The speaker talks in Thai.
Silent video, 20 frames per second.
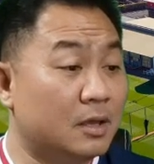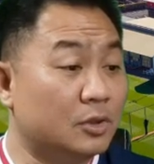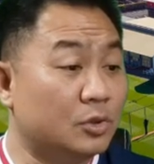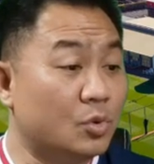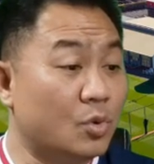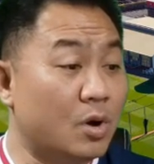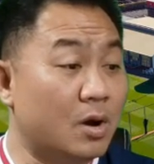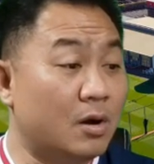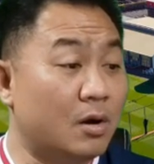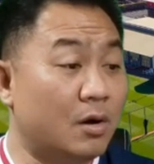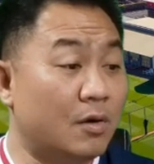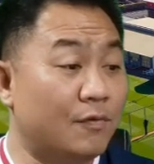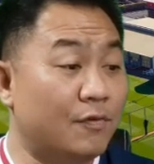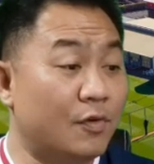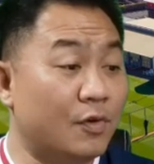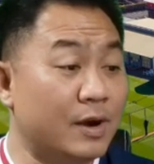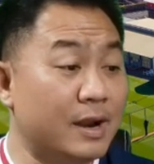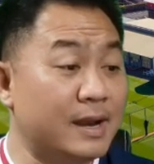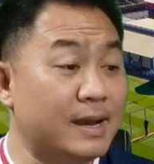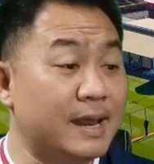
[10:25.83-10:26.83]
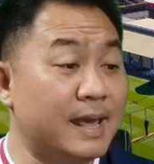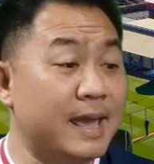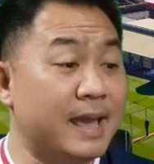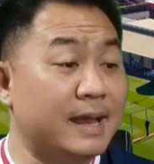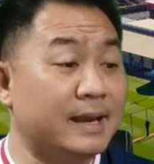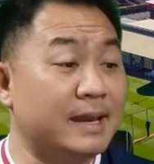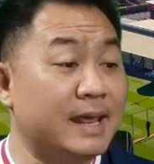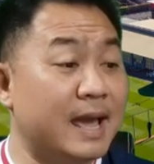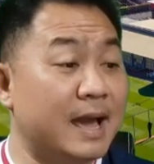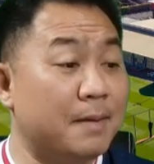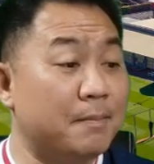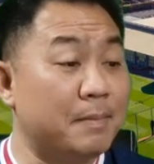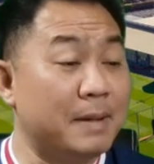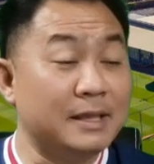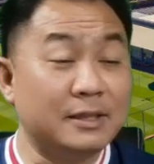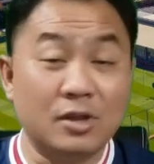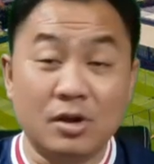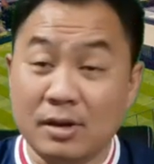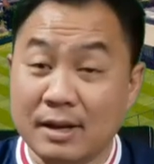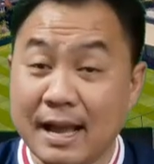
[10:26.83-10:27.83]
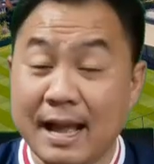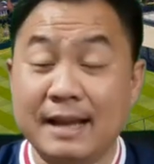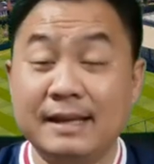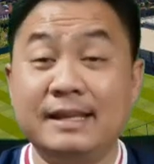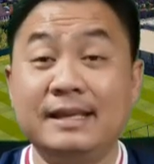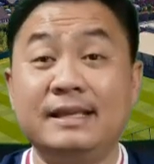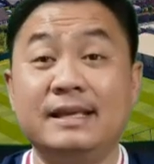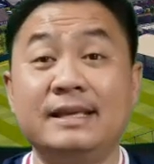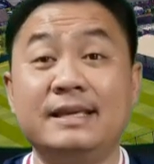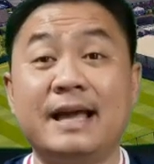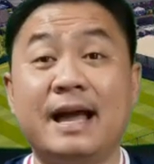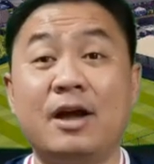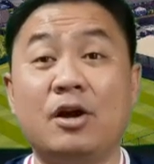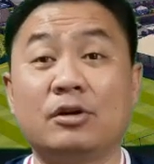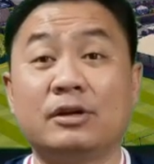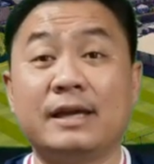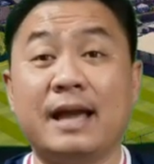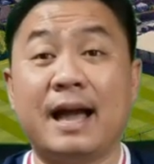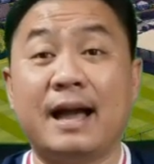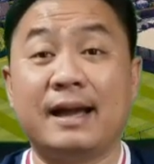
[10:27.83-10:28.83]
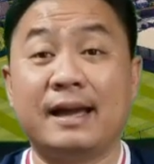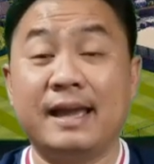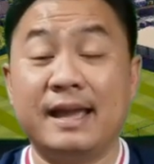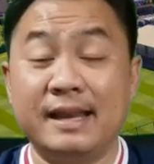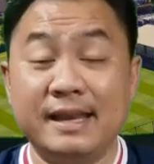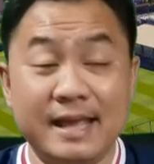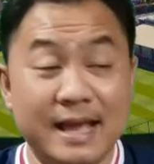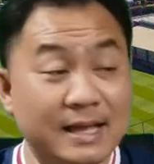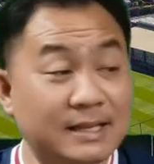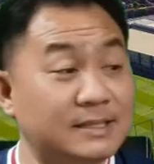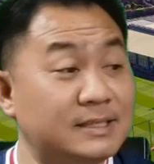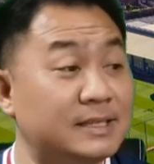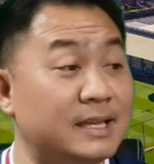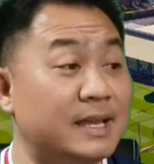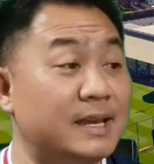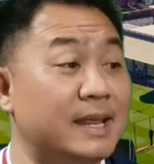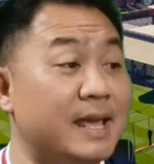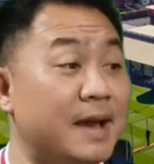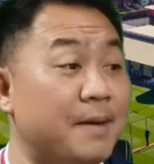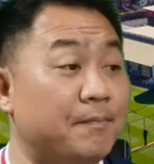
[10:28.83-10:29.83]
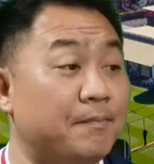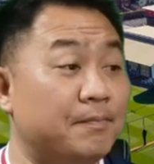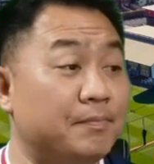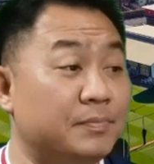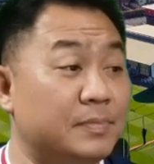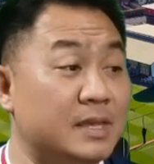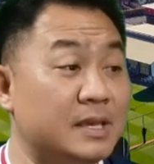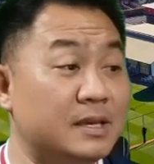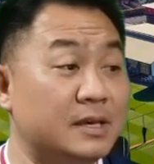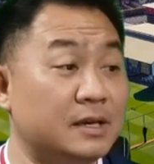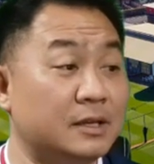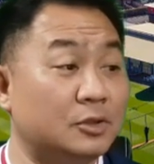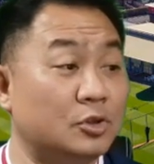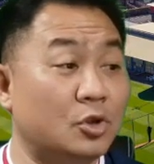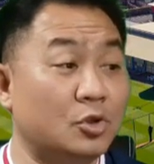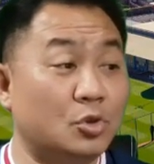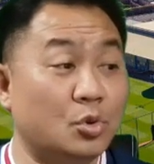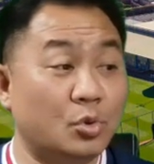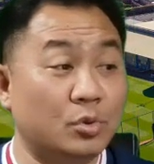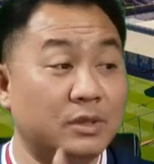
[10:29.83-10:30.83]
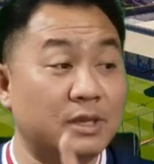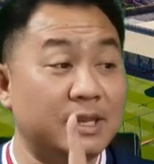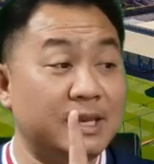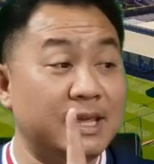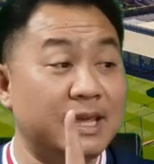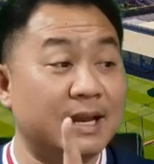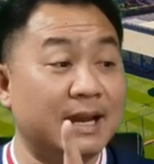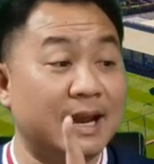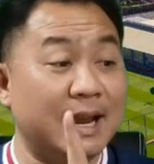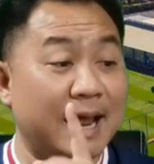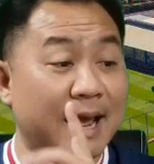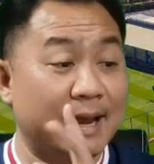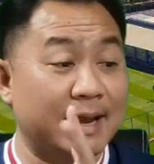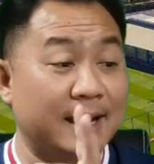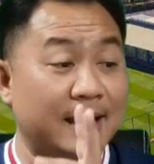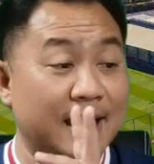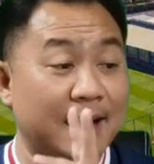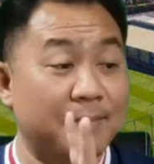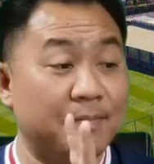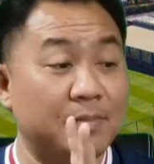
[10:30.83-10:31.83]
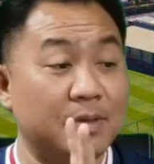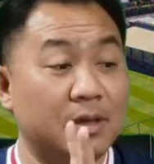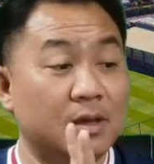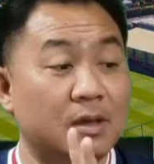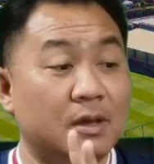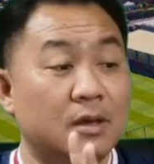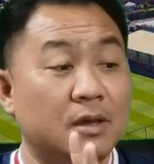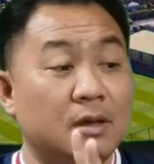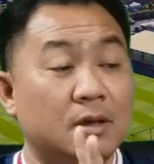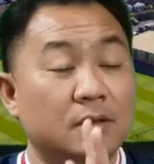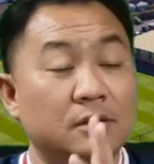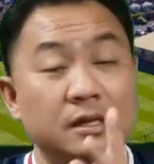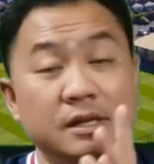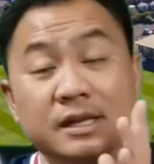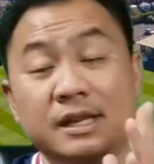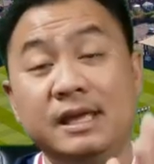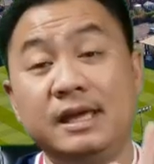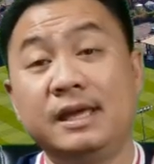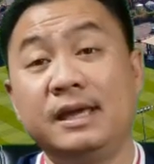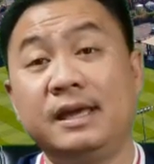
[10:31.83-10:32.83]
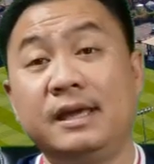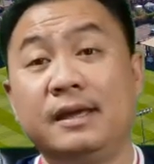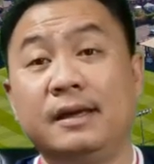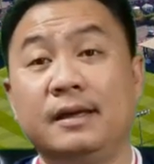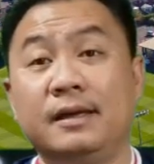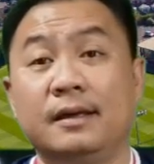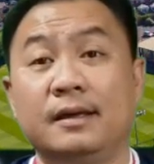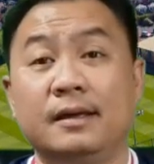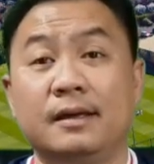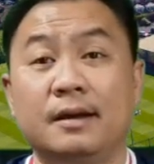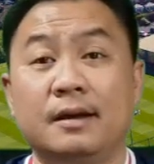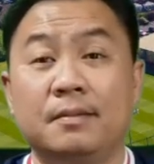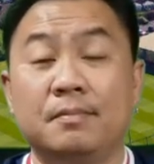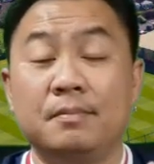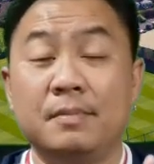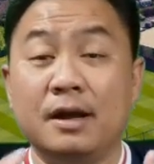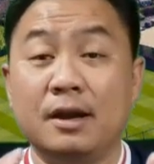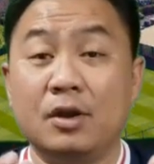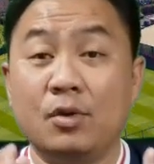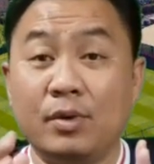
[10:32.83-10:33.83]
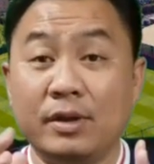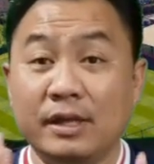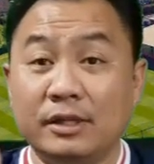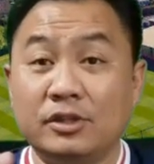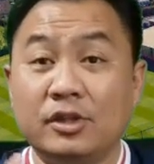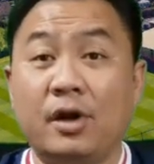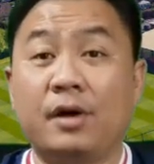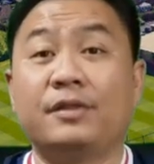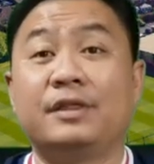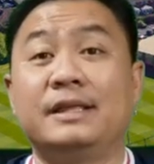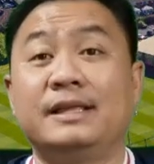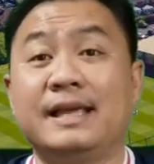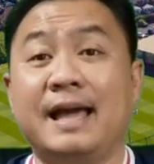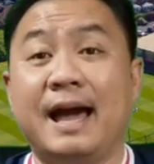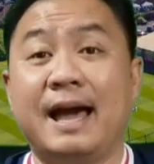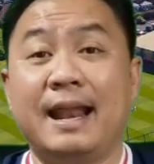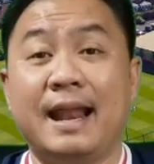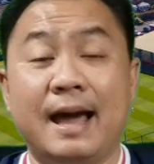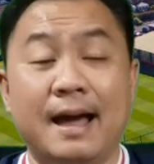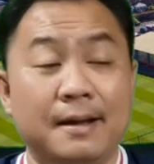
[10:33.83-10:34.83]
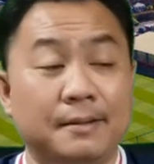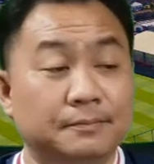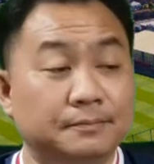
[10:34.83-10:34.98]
ตัวของโฟเดนเองเนี่ย ไม่ต้องการที่จะย้ายออกจากเอดิฮัสสเตเดียมนี่คือต้นทุนที่ดีเลยแหละนะครับ ทีนี้เมื่อรู้ว่าจะต่อสัญญาละ